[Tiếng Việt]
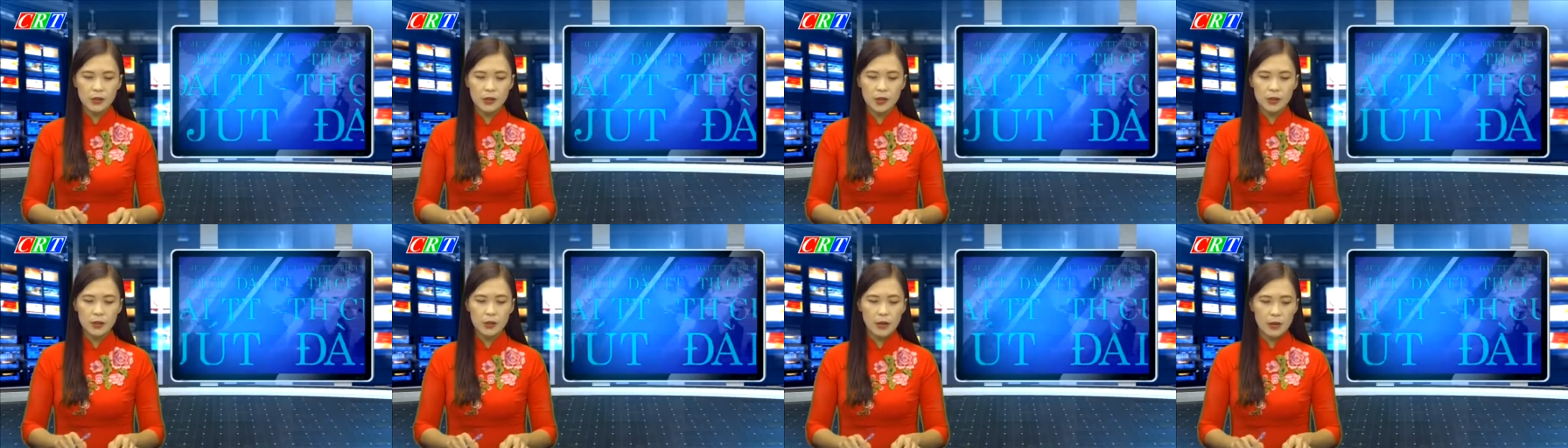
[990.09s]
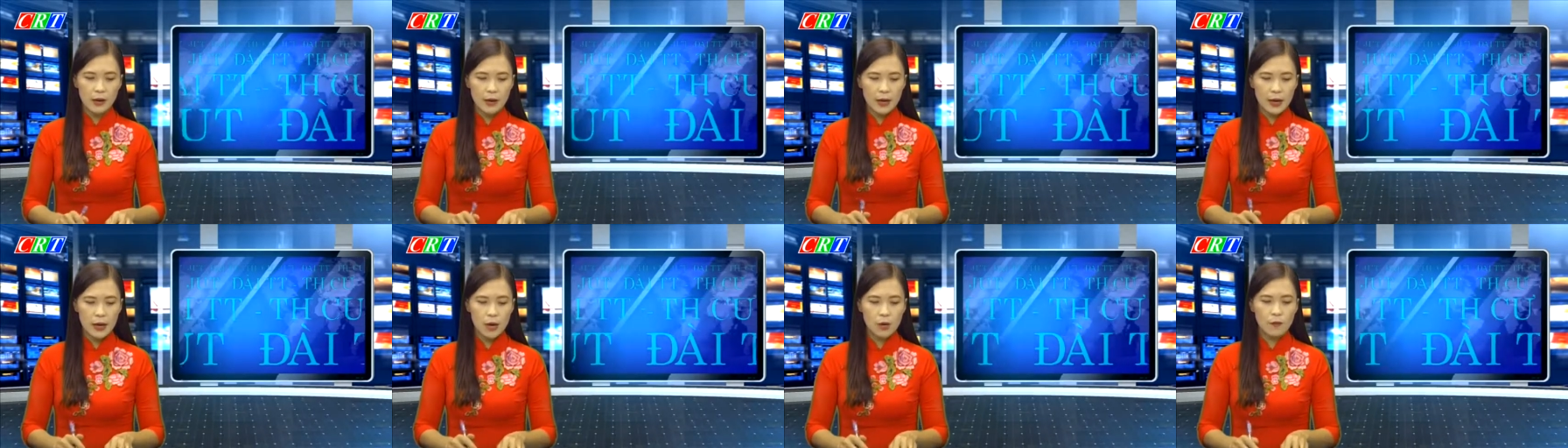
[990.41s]
chất lượng
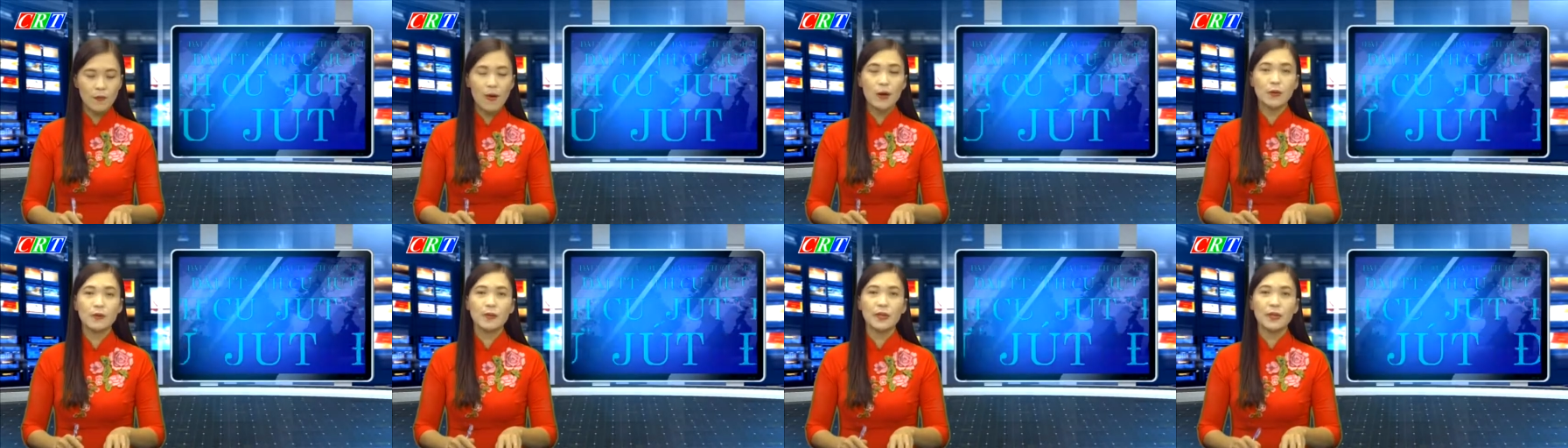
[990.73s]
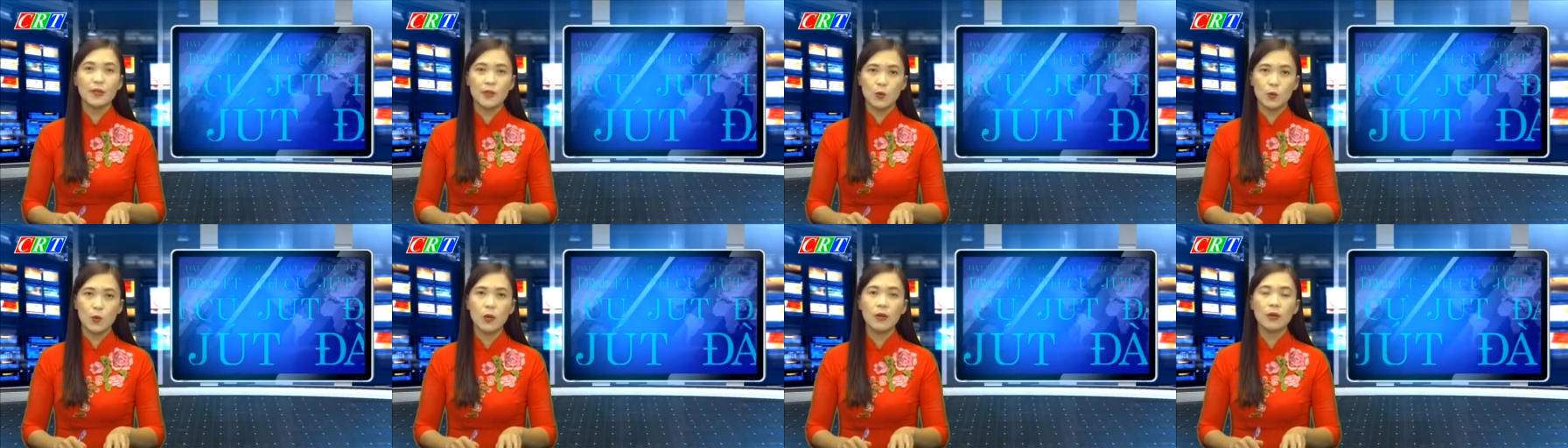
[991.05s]
cao vào sản
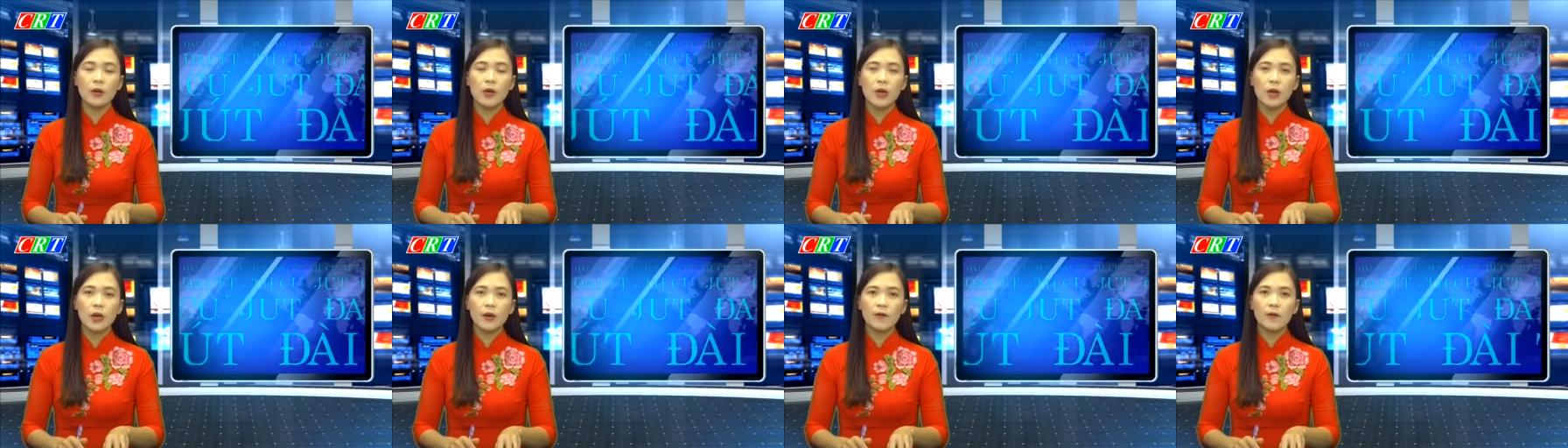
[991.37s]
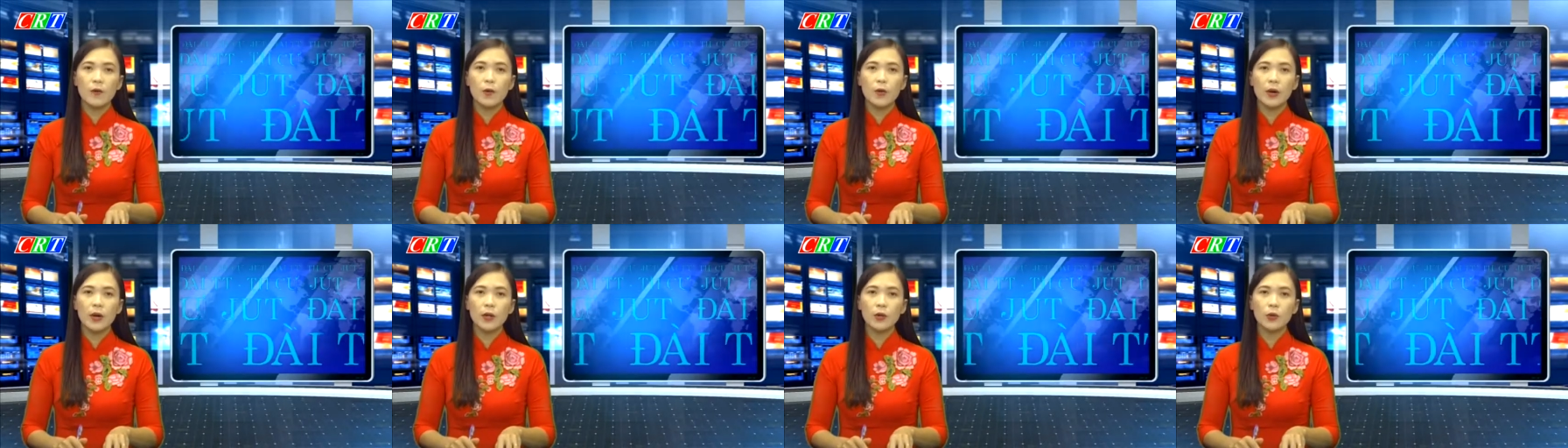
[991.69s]
xuất
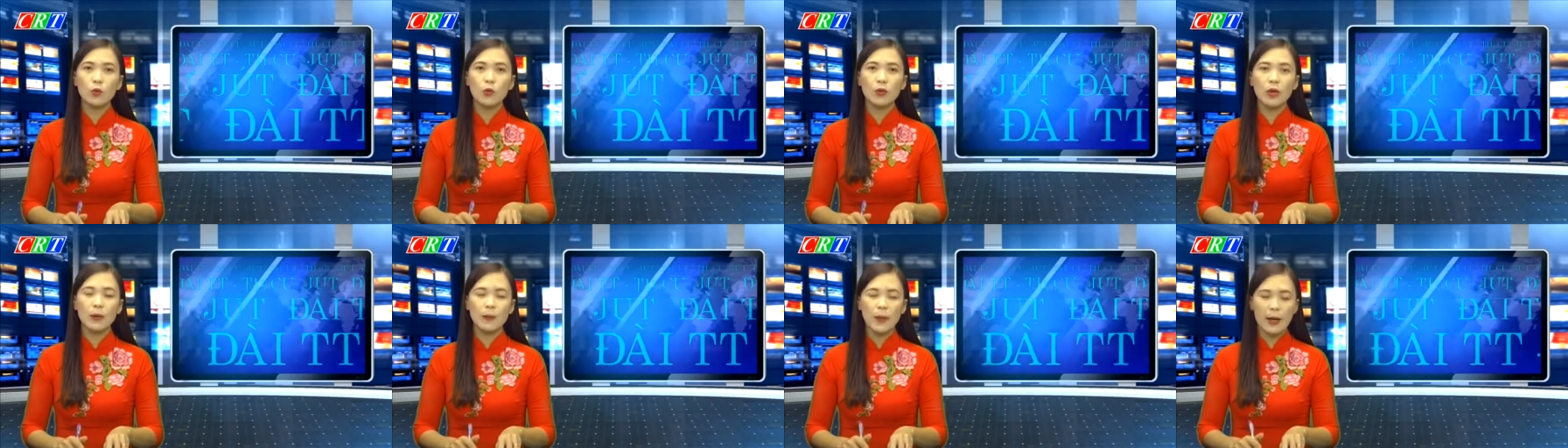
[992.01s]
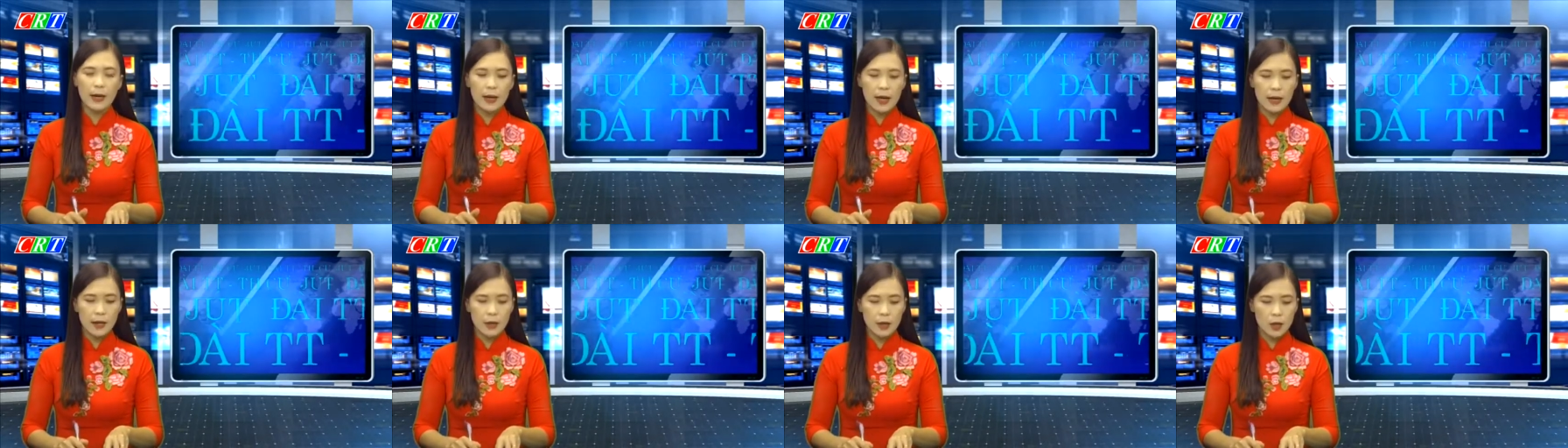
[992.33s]
vụ hè thu năm
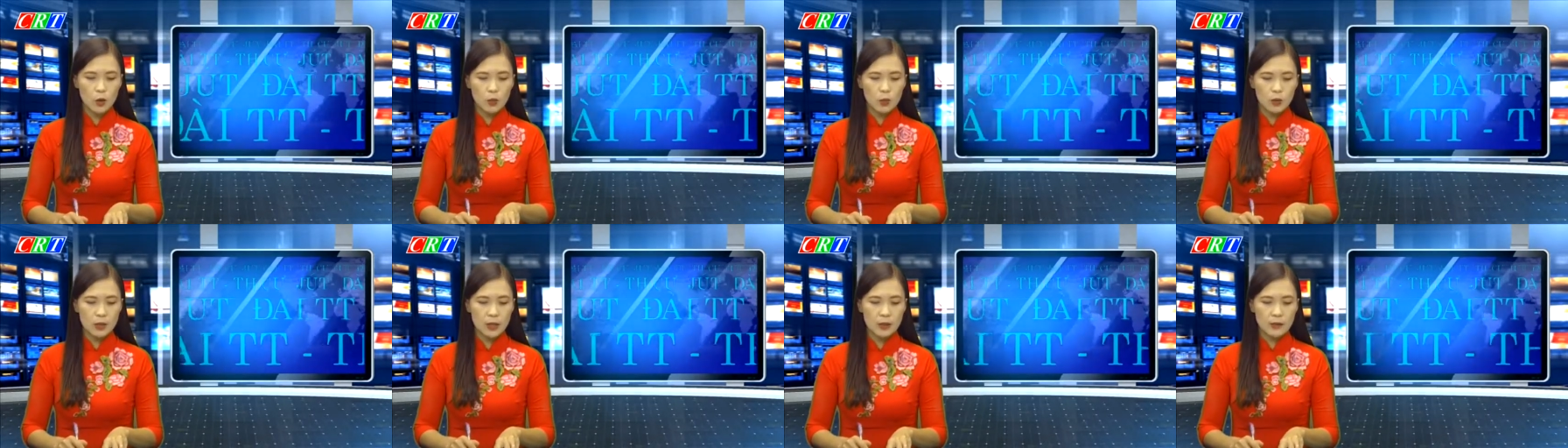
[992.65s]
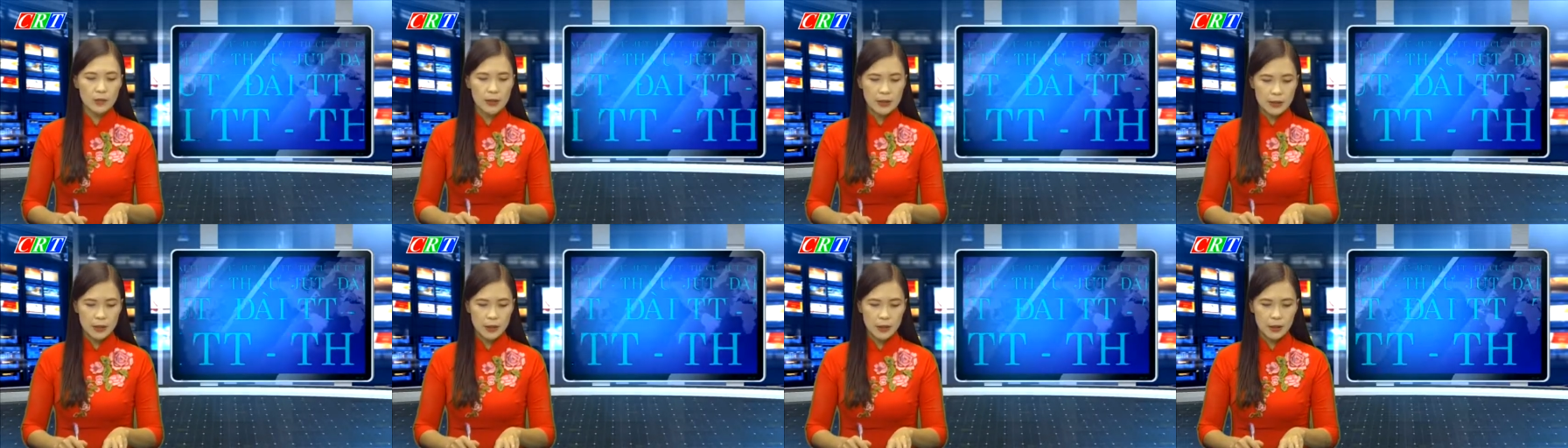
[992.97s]

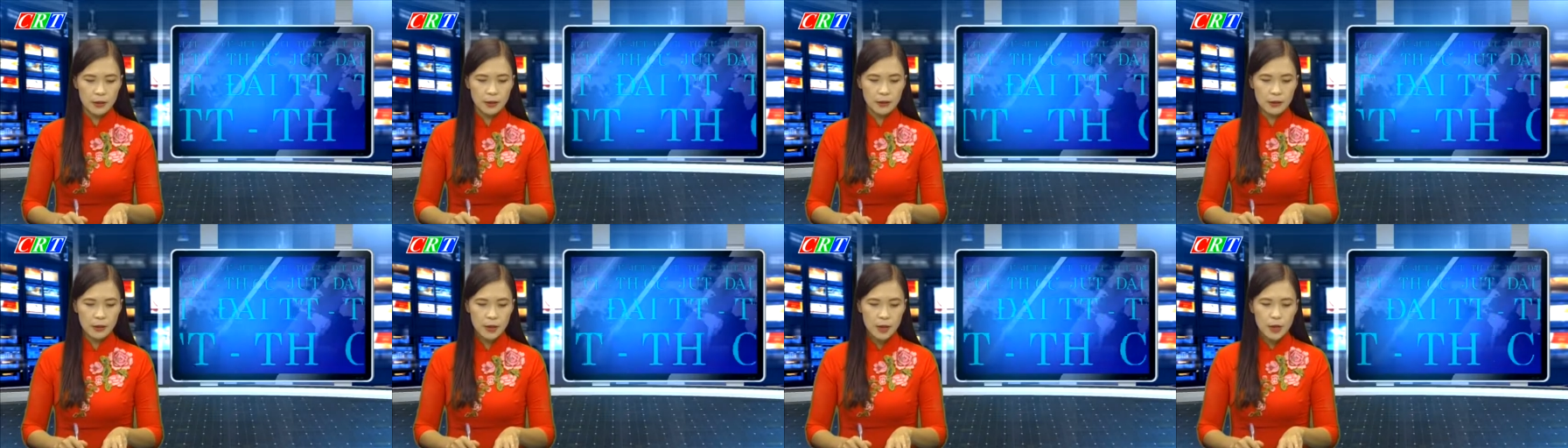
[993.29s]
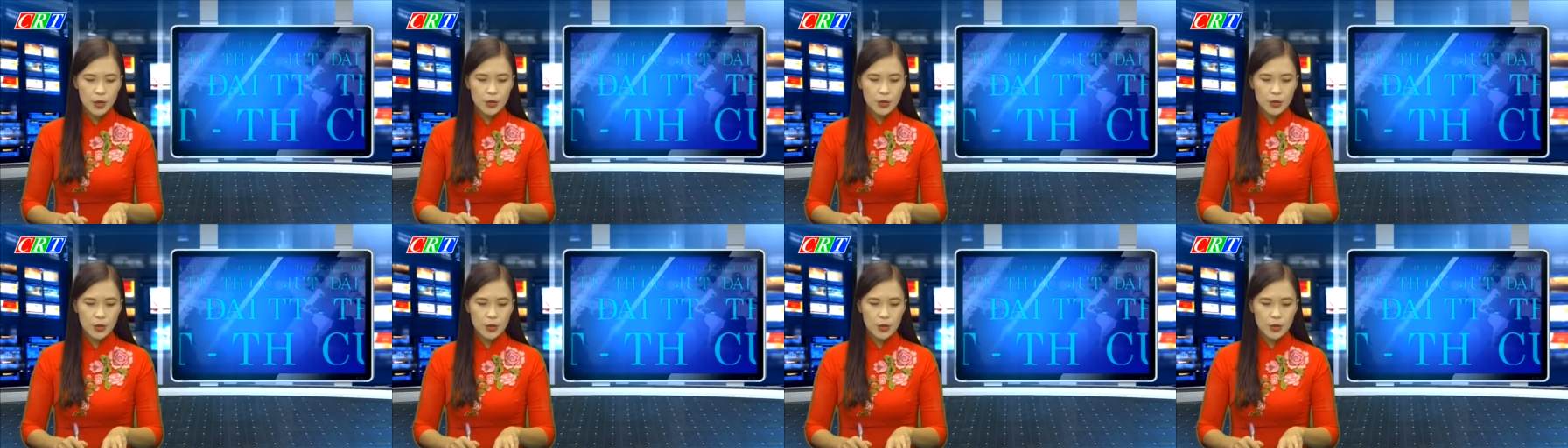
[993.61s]
2019,